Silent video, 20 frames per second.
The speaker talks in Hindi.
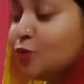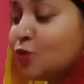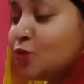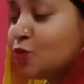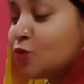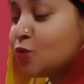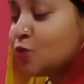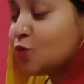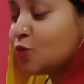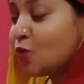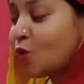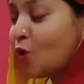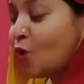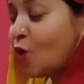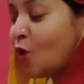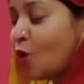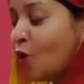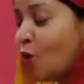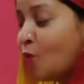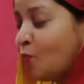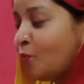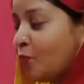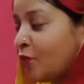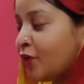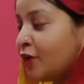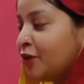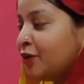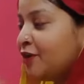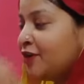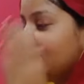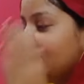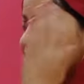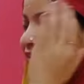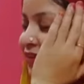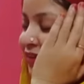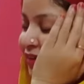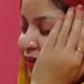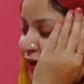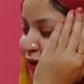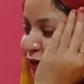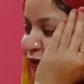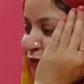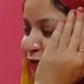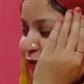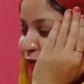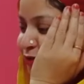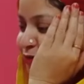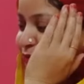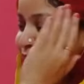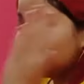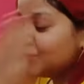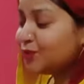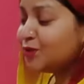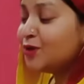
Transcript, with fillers: सो प्रिटी नाइट तू